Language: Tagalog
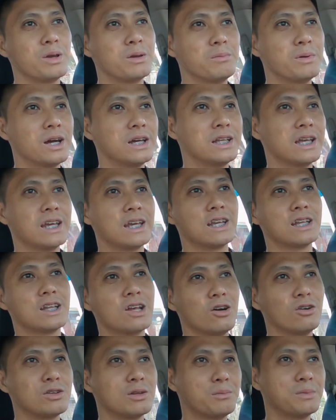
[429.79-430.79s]
may mga
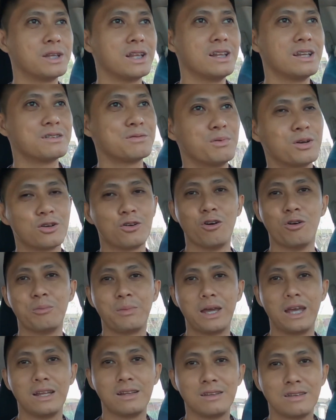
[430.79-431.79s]
nakikita ko na madalas
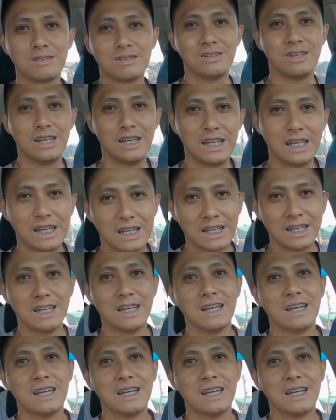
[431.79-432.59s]
mag-comment si